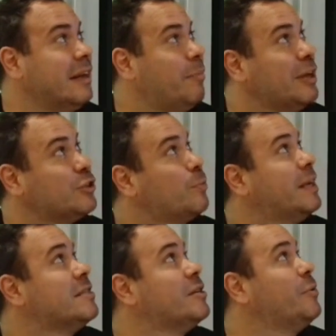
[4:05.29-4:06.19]
da Plástico
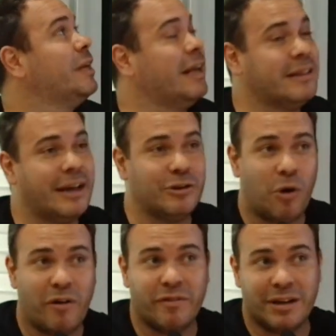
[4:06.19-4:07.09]
Brasil e nem da
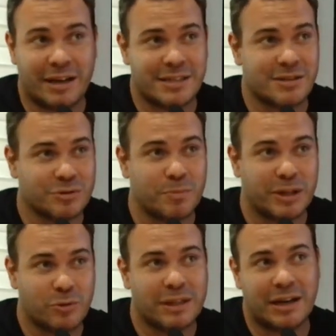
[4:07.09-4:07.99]
Inova a questão do
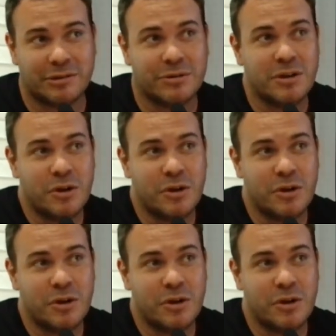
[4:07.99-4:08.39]
metro quadrado